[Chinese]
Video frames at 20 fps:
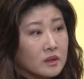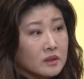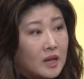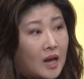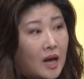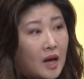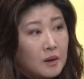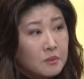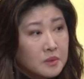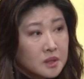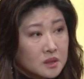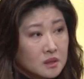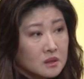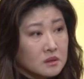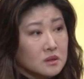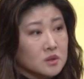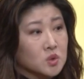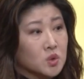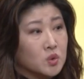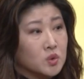他们可
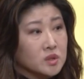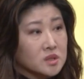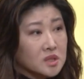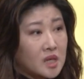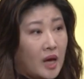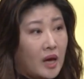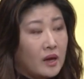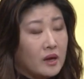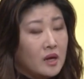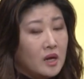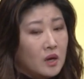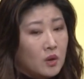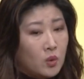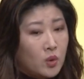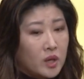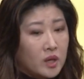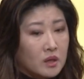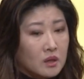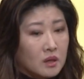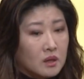能就会
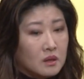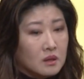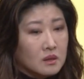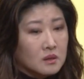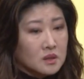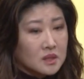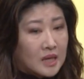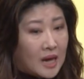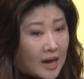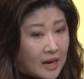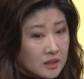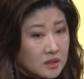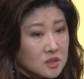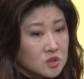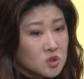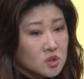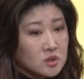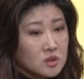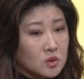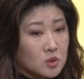看你
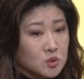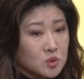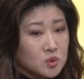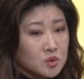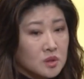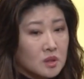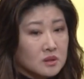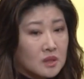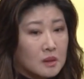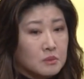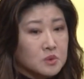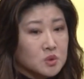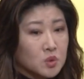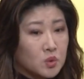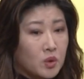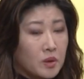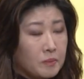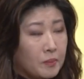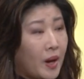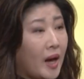真的有需要，他们就
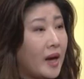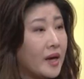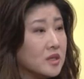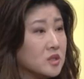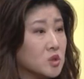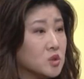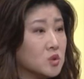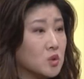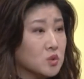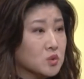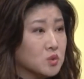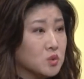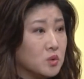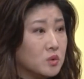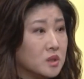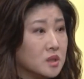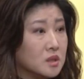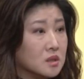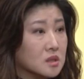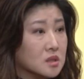会派这种所
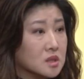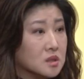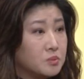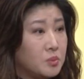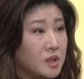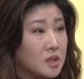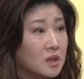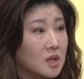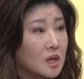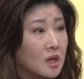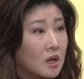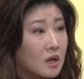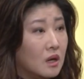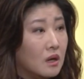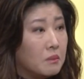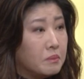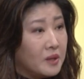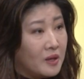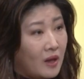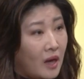谓的
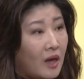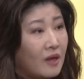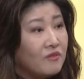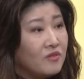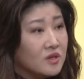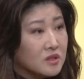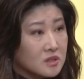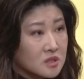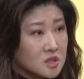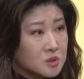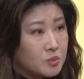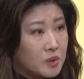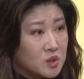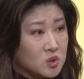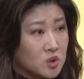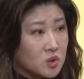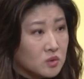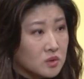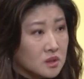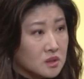behavior
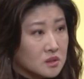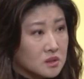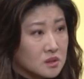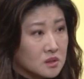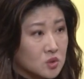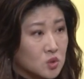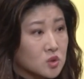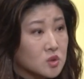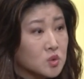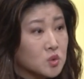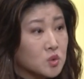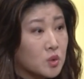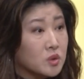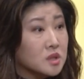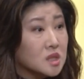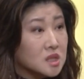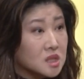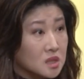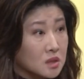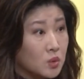specialist，就是所谓
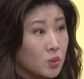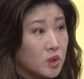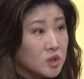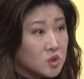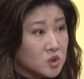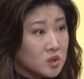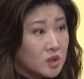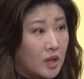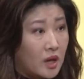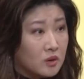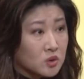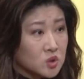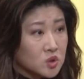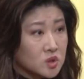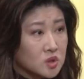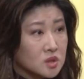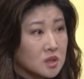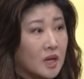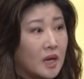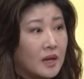的行为治疗
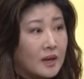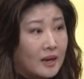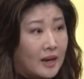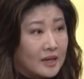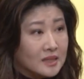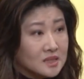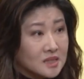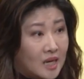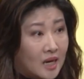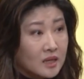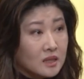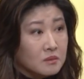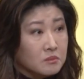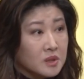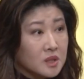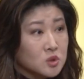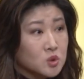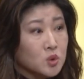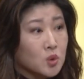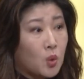师来家里
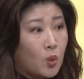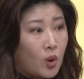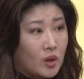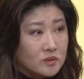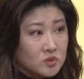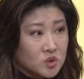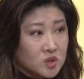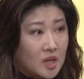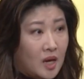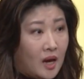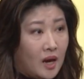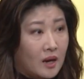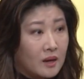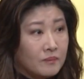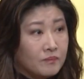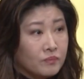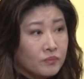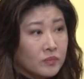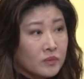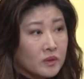面去观察。对，